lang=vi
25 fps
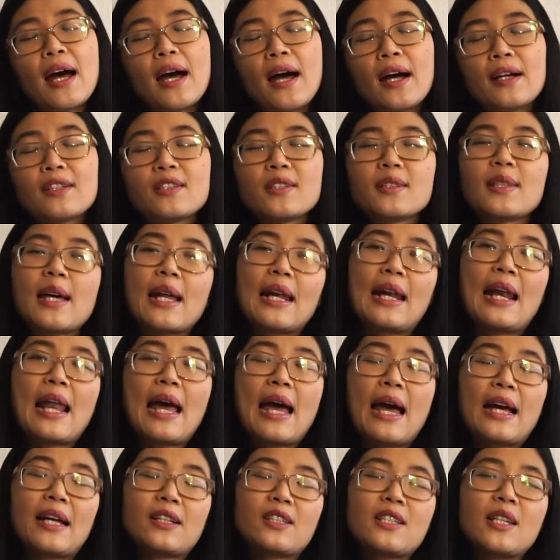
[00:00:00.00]
à, sự thật
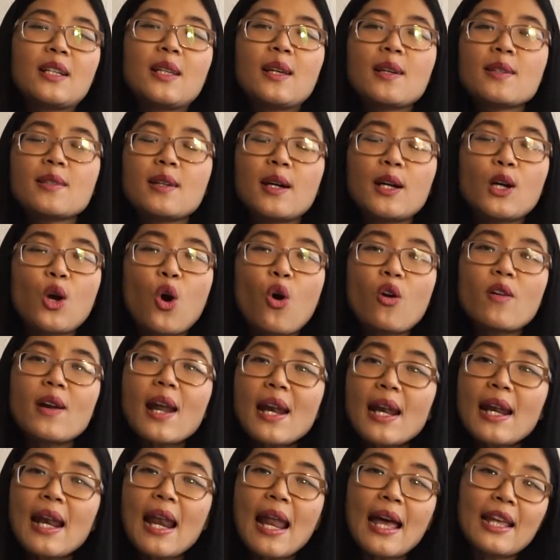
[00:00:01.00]
là trên thế giới có rất
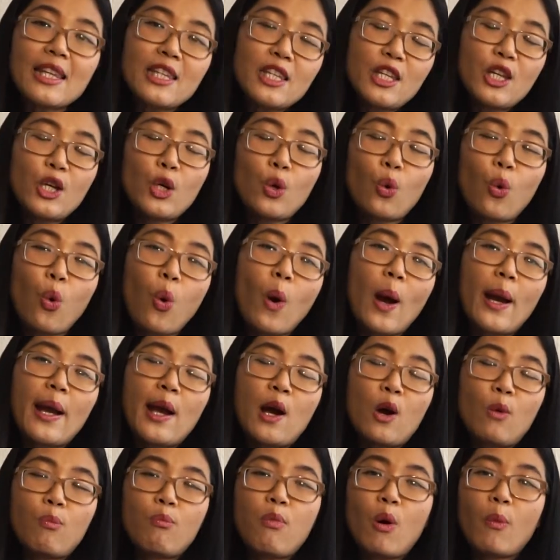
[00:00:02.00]
là nhiều loại
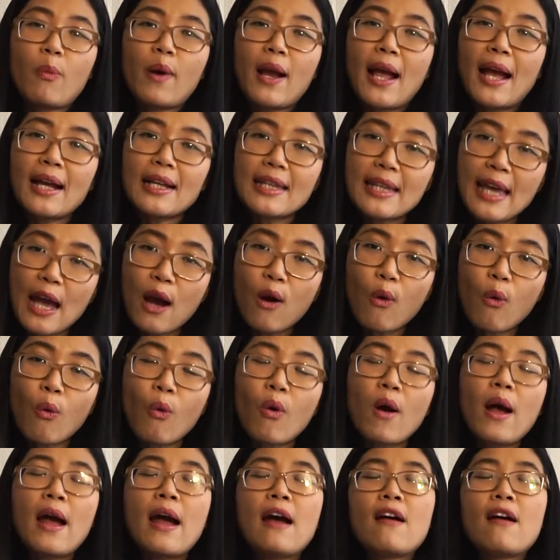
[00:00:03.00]
học bổng khác nhau